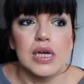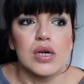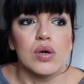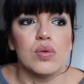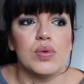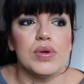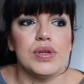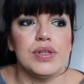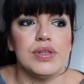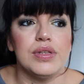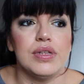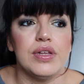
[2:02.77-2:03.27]

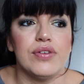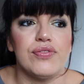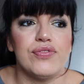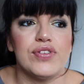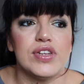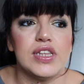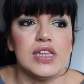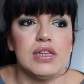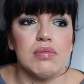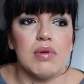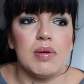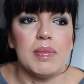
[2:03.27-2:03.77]
quindi
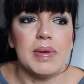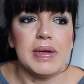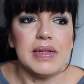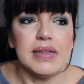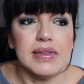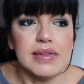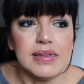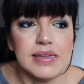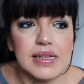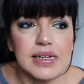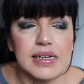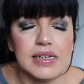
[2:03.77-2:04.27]

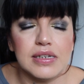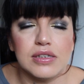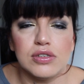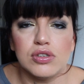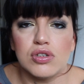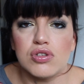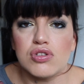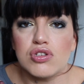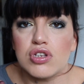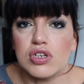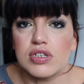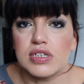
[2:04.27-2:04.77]
effettivamente
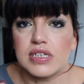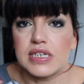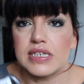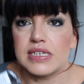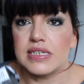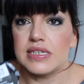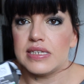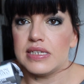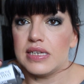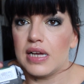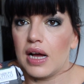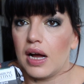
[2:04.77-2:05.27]
non so se
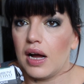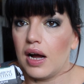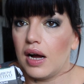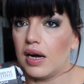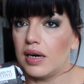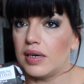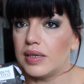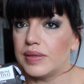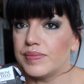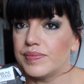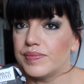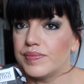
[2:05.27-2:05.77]

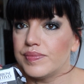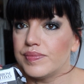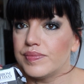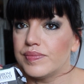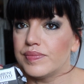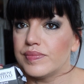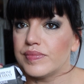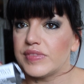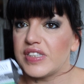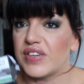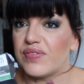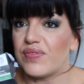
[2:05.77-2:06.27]
sia
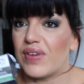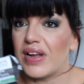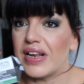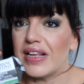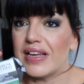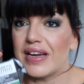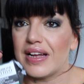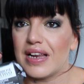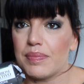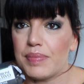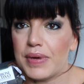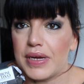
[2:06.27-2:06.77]
mm, se
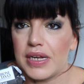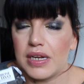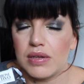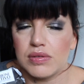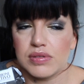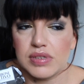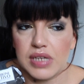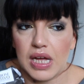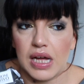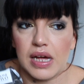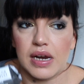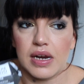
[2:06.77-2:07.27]
valga la pena
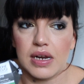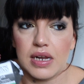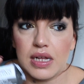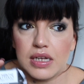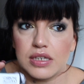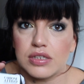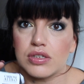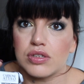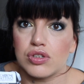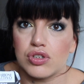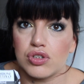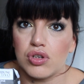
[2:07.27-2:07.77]
usarla
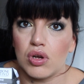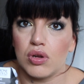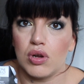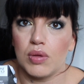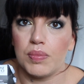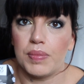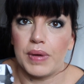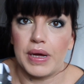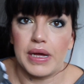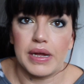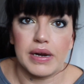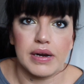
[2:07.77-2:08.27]

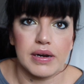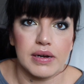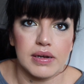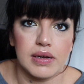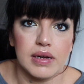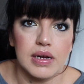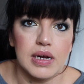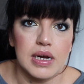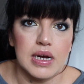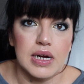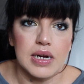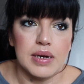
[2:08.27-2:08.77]
solo
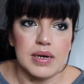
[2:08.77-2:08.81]
per